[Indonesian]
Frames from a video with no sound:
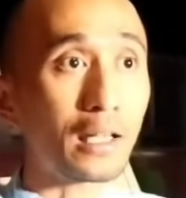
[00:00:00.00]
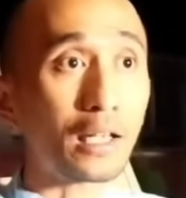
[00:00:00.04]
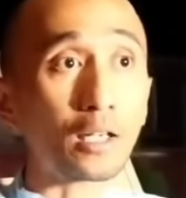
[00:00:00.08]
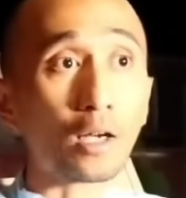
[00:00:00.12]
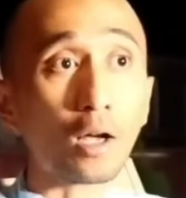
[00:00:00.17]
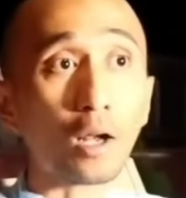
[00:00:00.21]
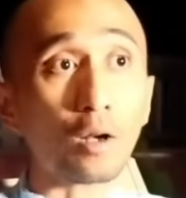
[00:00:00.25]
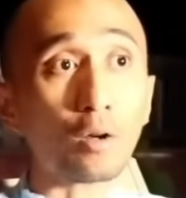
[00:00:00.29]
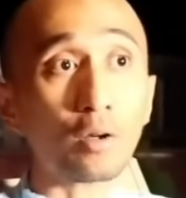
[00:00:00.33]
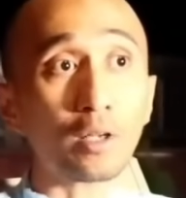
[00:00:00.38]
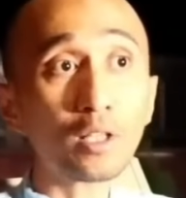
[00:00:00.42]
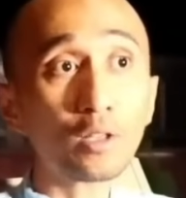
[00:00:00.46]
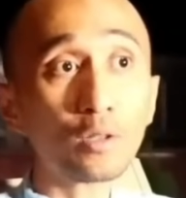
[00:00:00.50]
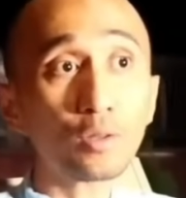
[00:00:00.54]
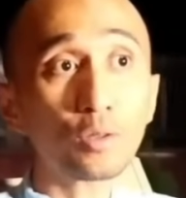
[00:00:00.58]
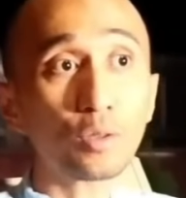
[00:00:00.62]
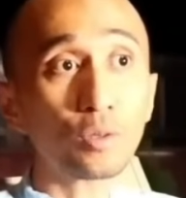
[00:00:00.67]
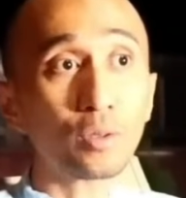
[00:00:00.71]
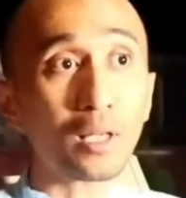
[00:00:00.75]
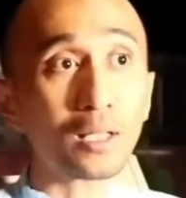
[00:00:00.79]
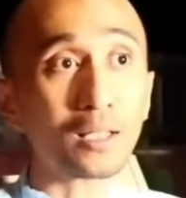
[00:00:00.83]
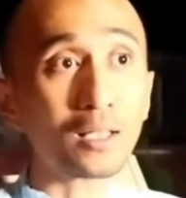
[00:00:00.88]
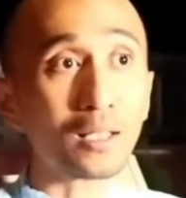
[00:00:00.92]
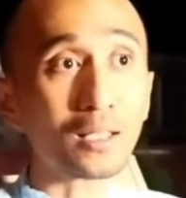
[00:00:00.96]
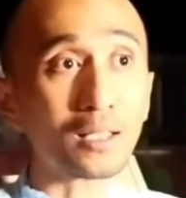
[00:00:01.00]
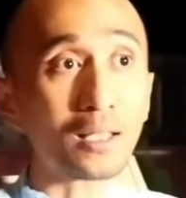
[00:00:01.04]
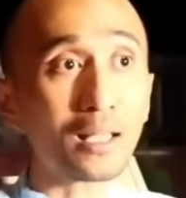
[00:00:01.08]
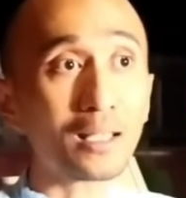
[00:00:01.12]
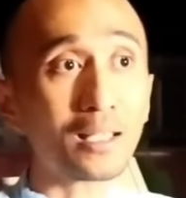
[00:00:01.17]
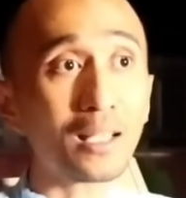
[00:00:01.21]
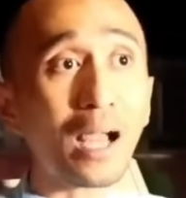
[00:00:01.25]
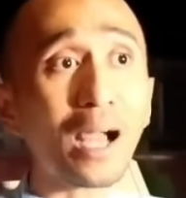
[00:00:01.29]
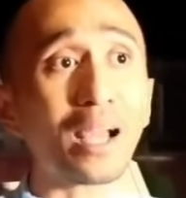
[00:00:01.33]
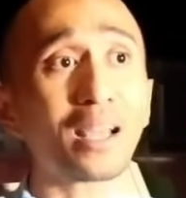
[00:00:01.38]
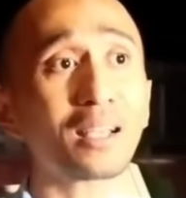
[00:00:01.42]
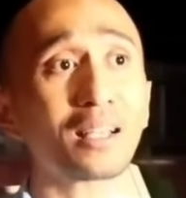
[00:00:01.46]
Dan kalau itu sudah
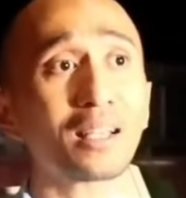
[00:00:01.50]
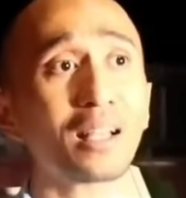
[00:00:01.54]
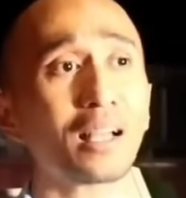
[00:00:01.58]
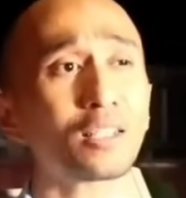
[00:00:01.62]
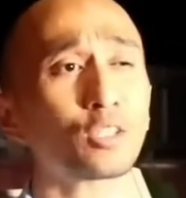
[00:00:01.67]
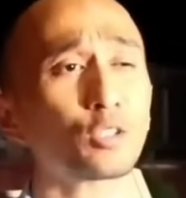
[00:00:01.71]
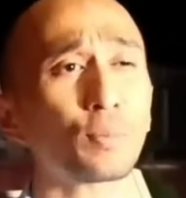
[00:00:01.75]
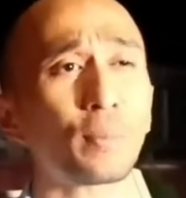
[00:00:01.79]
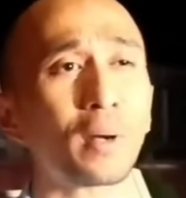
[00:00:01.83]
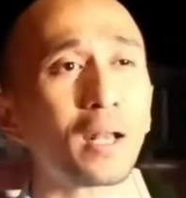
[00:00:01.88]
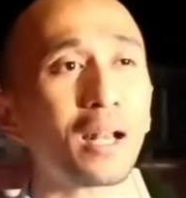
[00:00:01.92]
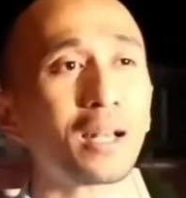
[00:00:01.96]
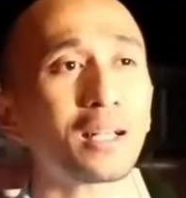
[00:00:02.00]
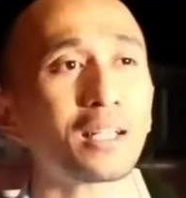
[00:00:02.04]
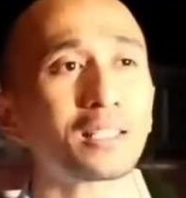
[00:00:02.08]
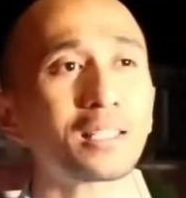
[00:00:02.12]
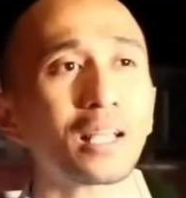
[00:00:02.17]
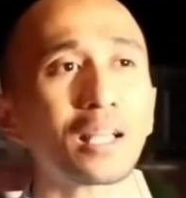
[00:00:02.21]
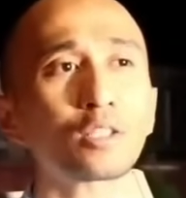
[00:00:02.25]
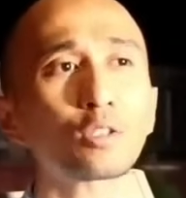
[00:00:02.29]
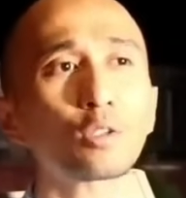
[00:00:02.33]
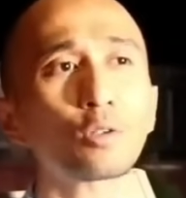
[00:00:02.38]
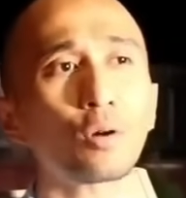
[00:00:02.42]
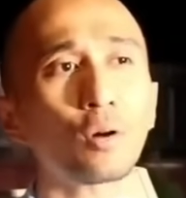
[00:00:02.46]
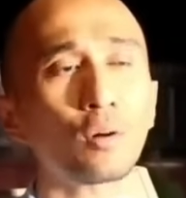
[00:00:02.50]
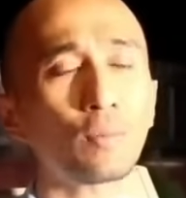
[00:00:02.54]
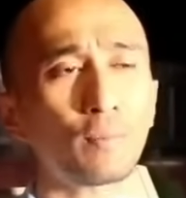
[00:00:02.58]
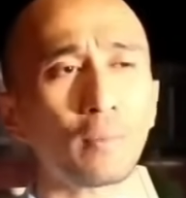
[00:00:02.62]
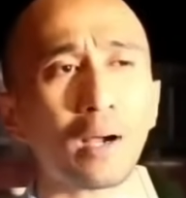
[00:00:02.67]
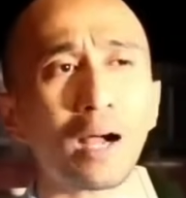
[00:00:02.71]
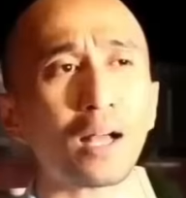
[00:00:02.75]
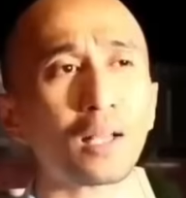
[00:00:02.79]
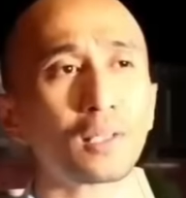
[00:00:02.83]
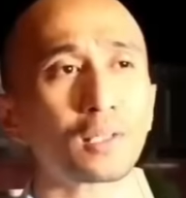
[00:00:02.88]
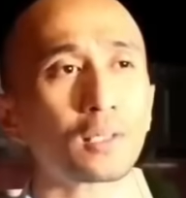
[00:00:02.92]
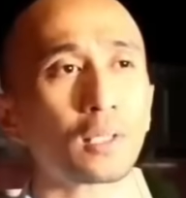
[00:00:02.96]
terjadi, akhirnya cuma ada satu kok
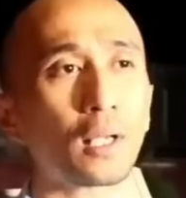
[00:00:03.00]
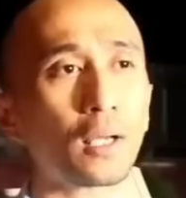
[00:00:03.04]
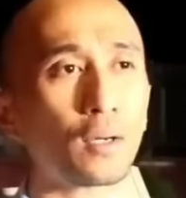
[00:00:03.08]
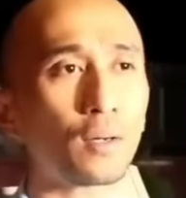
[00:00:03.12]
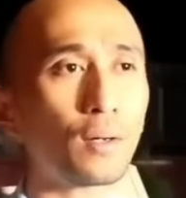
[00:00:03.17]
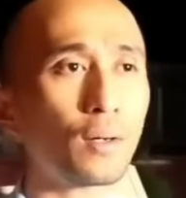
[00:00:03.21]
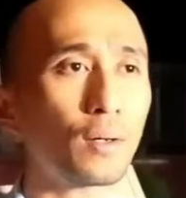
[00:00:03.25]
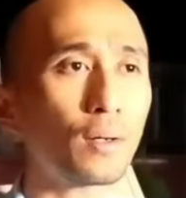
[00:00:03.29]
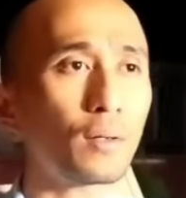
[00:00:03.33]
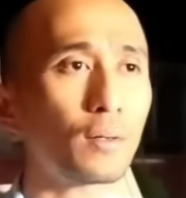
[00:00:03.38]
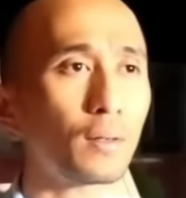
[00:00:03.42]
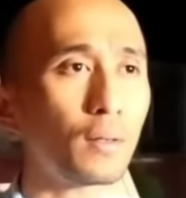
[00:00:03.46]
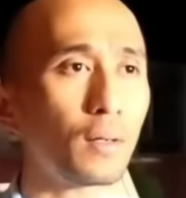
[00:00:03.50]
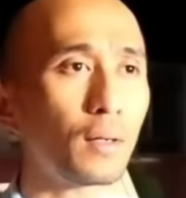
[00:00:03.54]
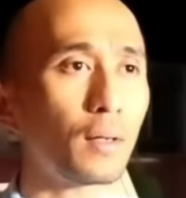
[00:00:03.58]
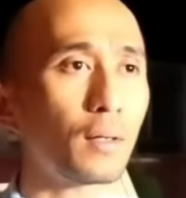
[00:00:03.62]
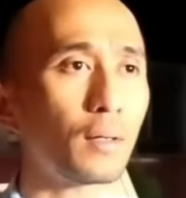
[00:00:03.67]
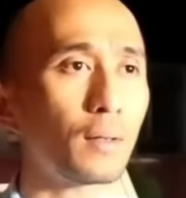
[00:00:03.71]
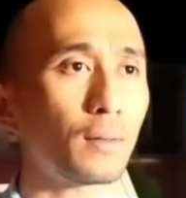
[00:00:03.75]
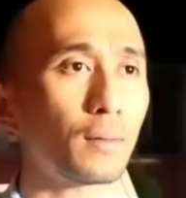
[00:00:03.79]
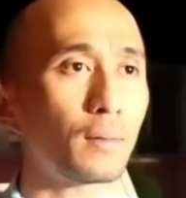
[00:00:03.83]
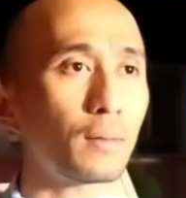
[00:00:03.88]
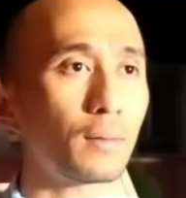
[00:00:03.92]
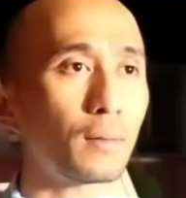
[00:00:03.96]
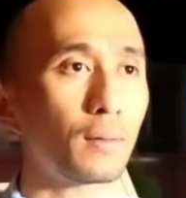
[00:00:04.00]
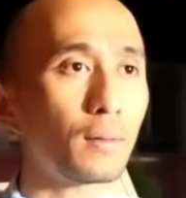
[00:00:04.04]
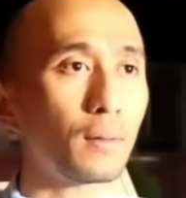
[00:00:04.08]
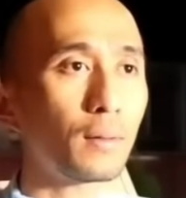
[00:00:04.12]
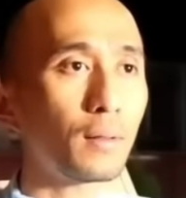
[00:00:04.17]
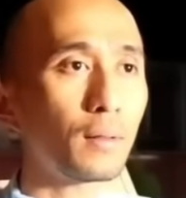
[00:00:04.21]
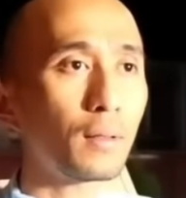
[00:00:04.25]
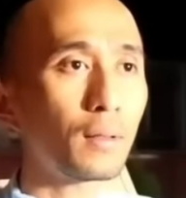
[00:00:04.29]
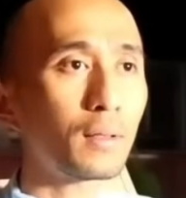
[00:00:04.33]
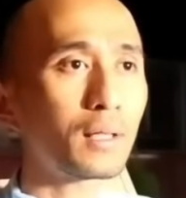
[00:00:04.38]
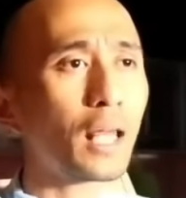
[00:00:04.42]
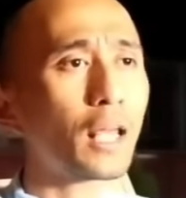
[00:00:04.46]
bahasa.
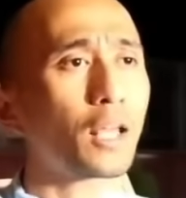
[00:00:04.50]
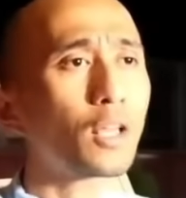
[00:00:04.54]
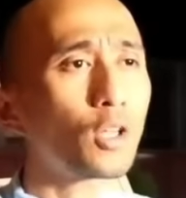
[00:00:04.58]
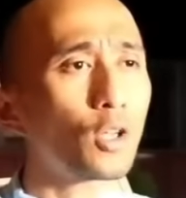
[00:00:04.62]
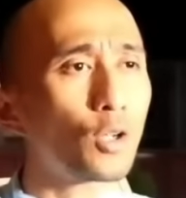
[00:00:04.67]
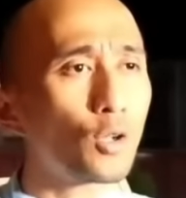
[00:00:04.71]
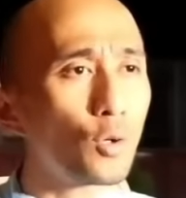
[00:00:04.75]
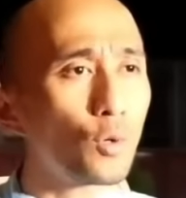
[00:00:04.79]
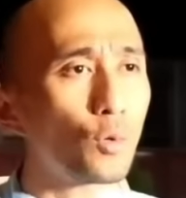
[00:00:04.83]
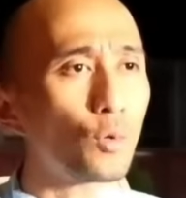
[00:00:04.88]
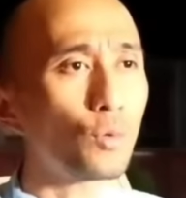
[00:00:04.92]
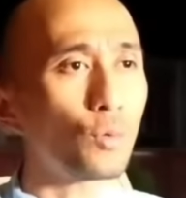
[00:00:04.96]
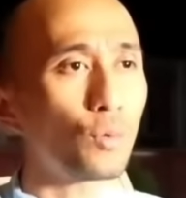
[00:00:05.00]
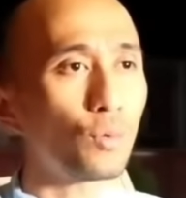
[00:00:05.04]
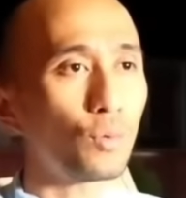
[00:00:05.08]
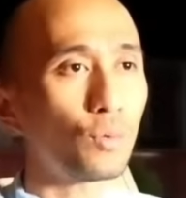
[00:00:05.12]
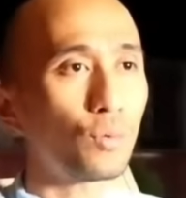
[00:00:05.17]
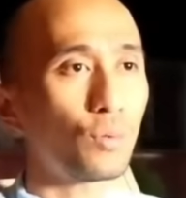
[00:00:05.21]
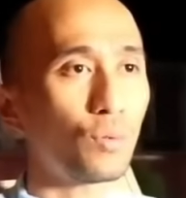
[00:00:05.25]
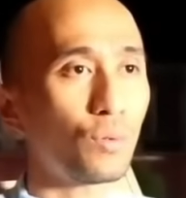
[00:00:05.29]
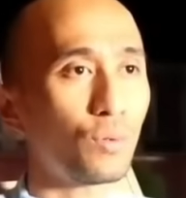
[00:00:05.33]
Thank you.